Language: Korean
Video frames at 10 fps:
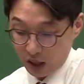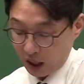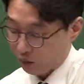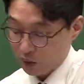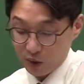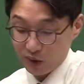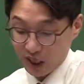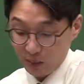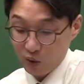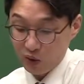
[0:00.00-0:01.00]
아, 우선주
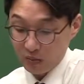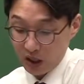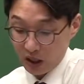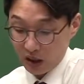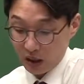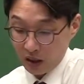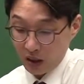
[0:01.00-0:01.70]
자본금이